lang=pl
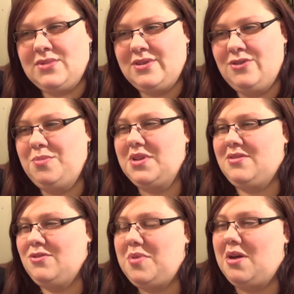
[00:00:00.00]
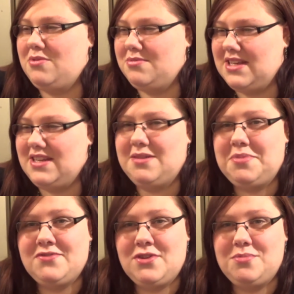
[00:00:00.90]
Lubię, lubiłam tą serię,
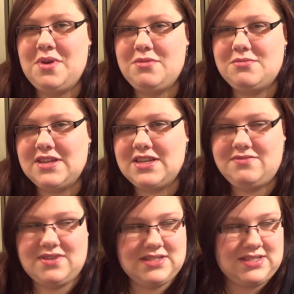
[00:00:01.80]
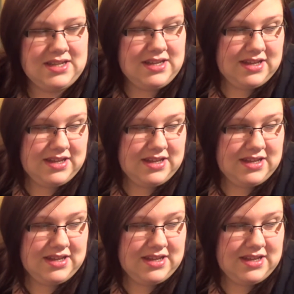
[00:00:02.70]
naprawdę lubiłam ją nagrywać.